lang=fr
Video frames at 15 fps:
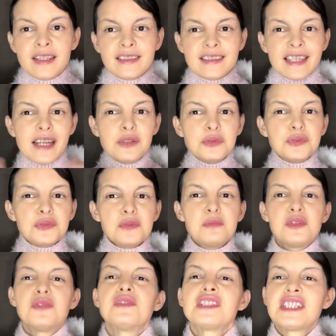Salut tout le
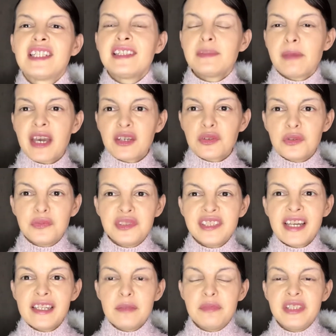monde, j'espère que vous
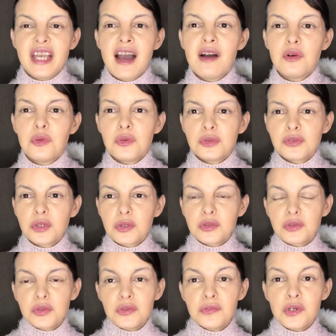allez bien. On se
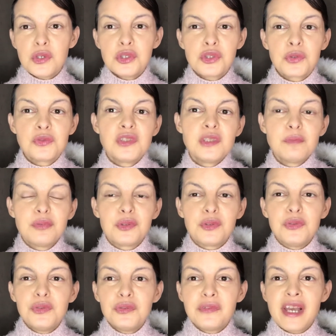retrouve aujourd'hui pour
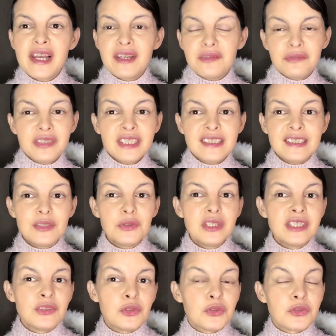une nouvelle vidéo
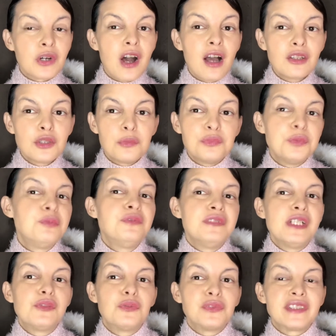et ce sera, comme vous
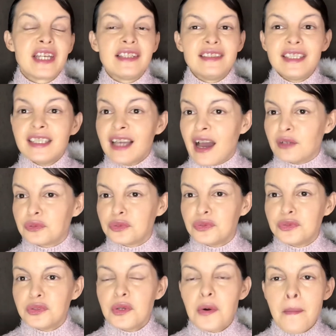pouvez le constater, un
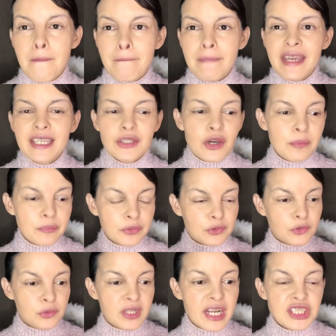tuto make-up.
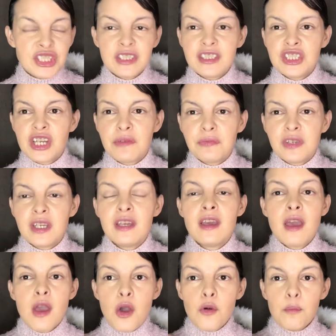Donc là, j'ai déjà fait
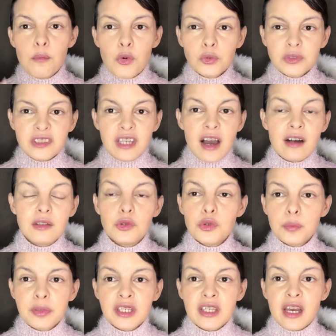mon teint
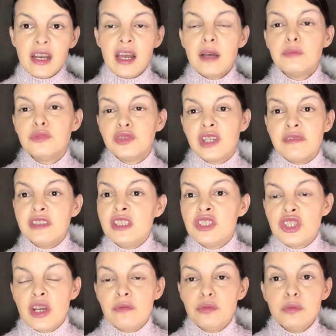au préalable. Vous avez
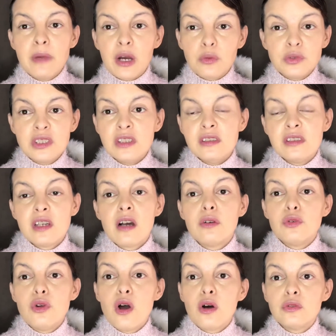déjà vu ma routine teint
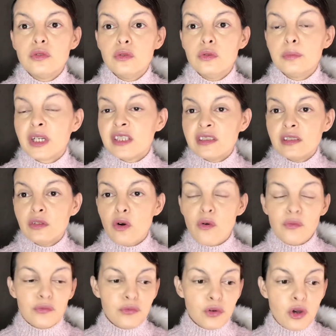lors de
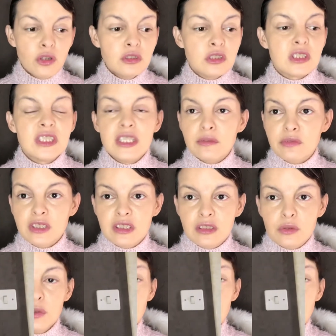précédents vlogs et vidéos.